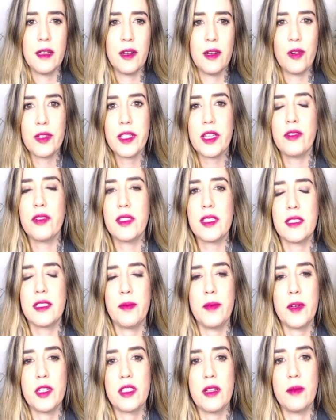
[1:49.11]
Outra coisa que você
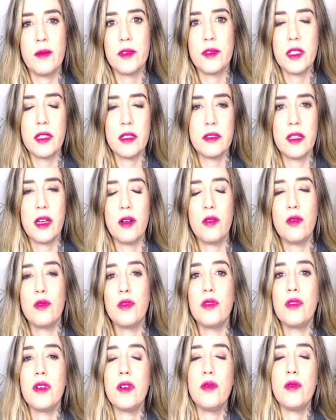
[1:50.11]
pode estar mudando é o,
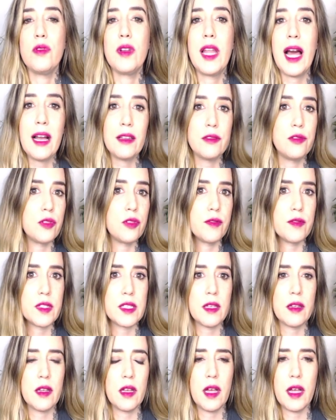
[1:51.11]
o lado que
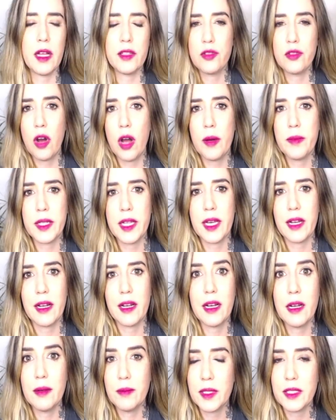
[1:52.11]
você é, dorme na
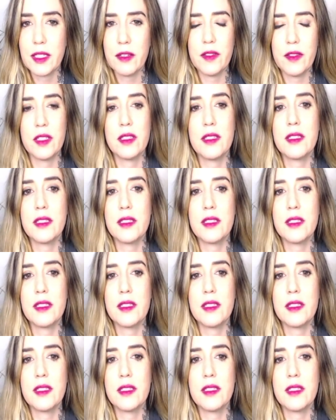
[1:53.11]
cama, tá vendo?